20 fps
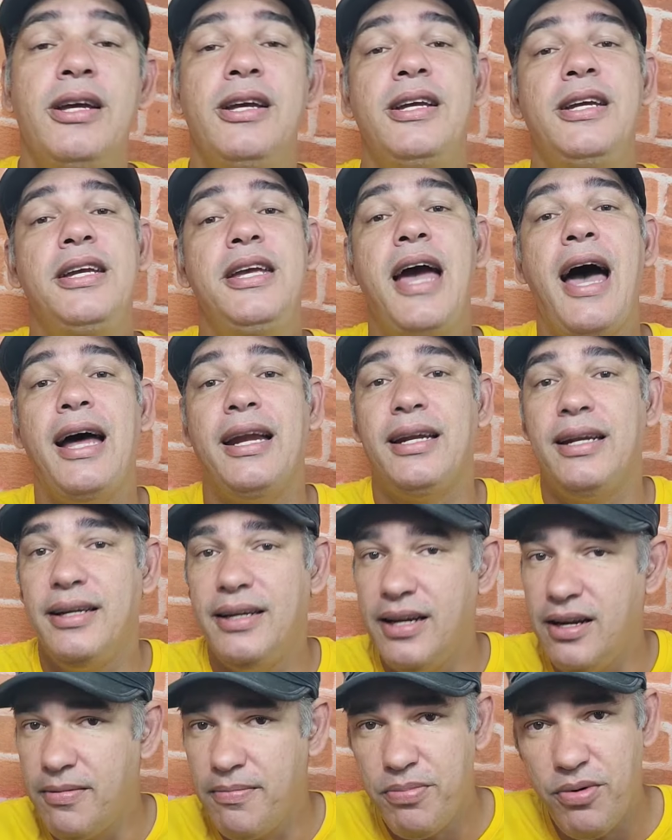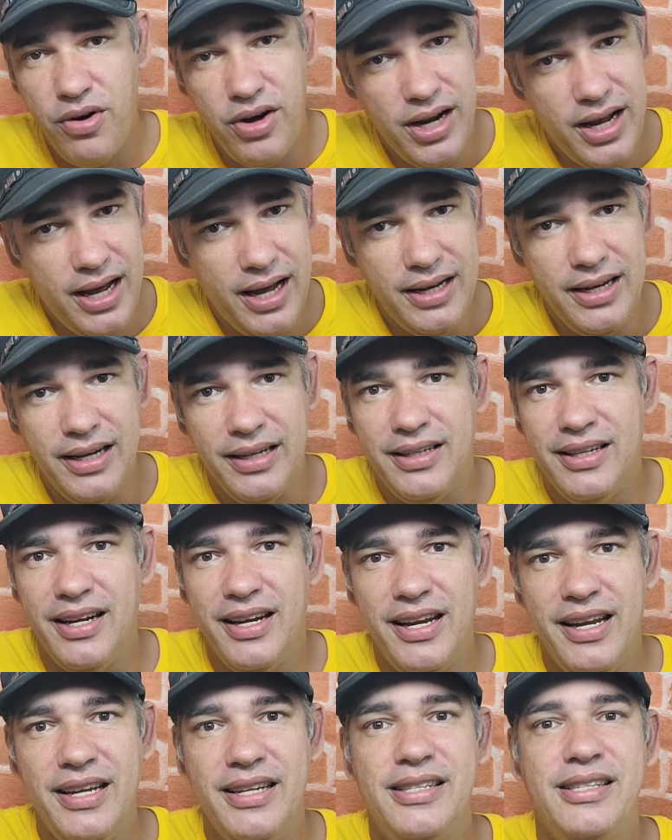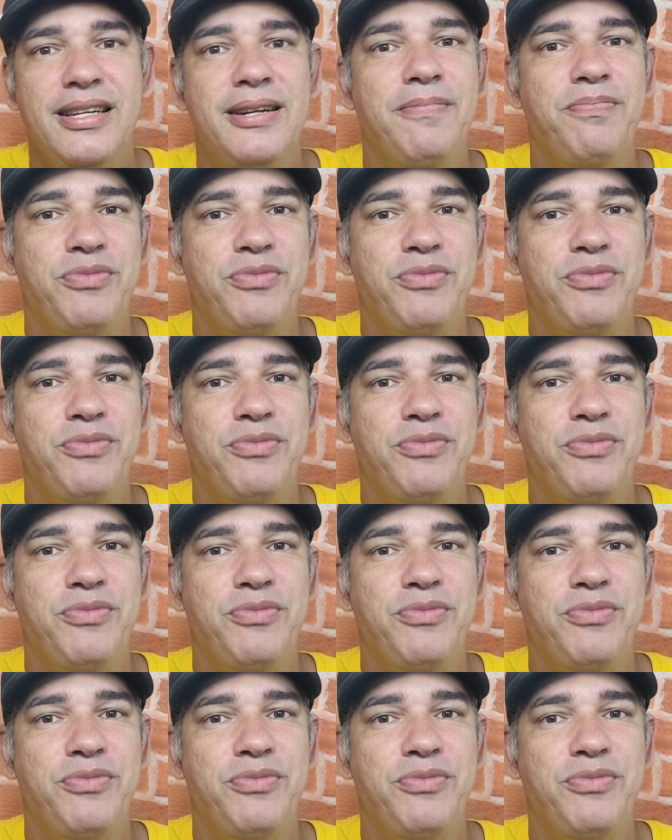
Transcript: e a temporada 3